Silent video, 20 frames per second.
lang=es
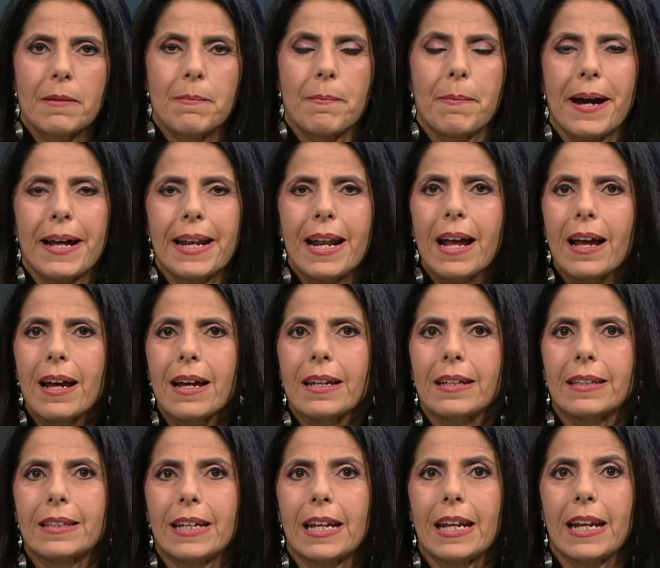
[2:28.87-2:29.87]
para
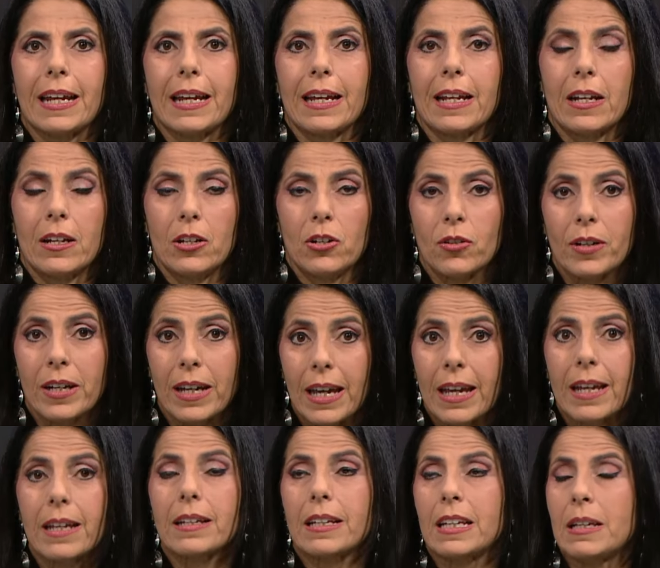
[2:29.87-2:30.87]
este, lo
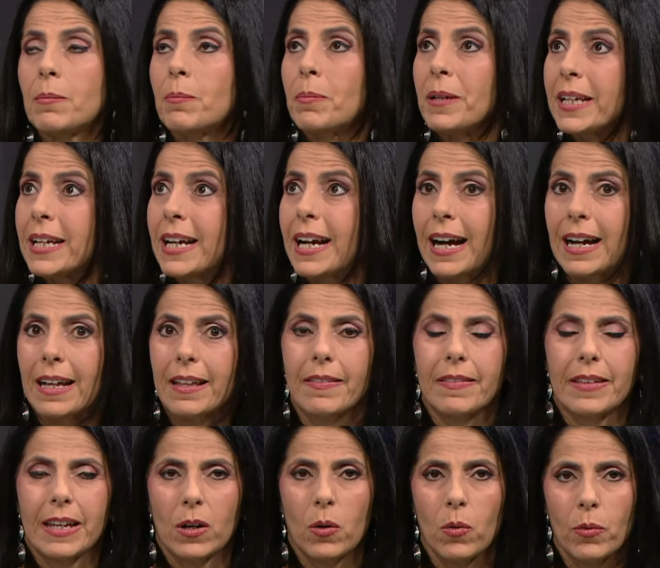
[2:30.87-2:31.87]
que implica
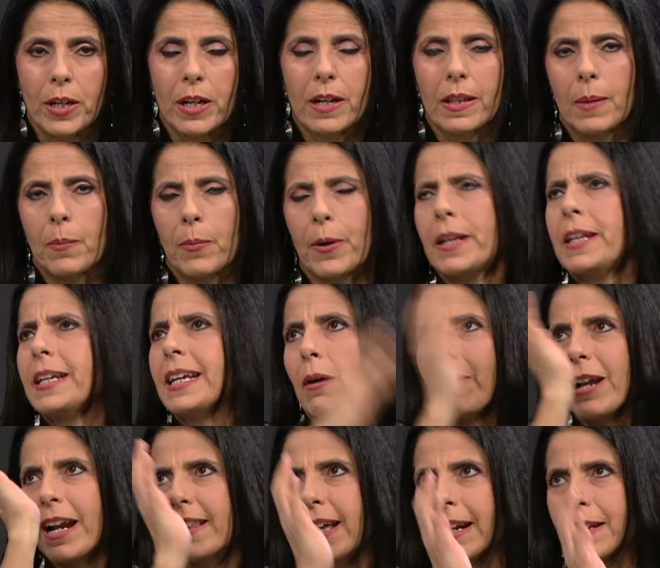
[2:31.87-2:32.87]
descubrir después. Ni que
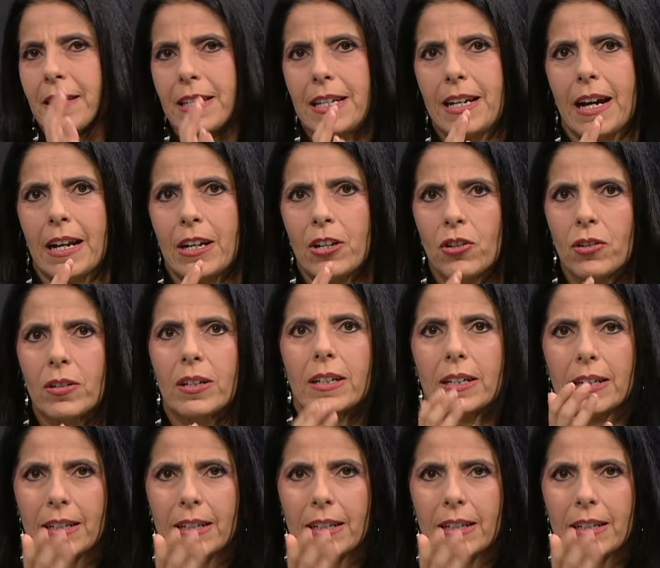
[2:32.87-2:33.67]
hablar de Artigas, ¿no?